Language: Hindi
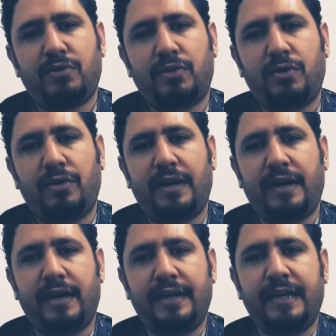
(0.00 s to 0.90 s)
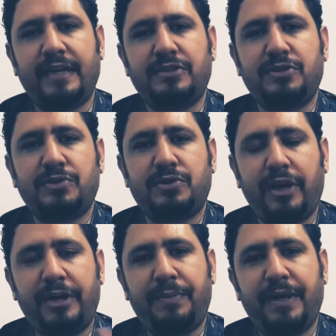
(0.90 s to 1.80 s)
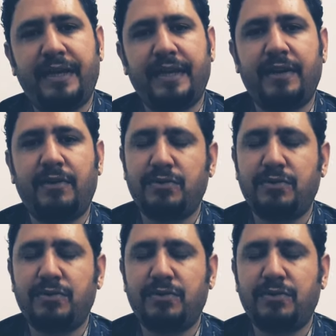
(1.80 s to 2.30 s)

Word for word: तो ये जो जॉइंट पेन है